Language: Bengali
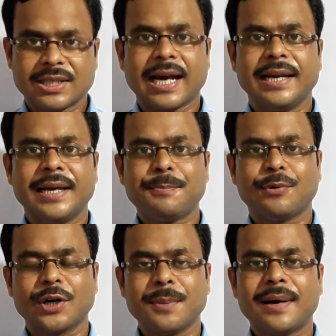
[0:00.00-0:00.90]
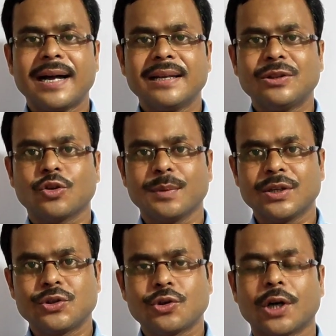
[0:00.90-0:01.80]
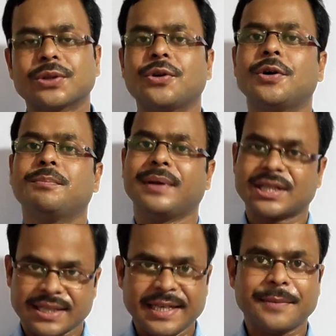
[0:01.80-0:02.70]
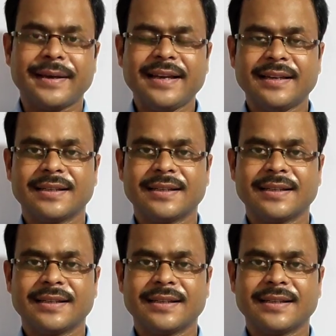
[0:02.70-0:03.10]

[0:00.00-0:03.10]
চালের পরিমাণ তুমি যত বেশি নেবে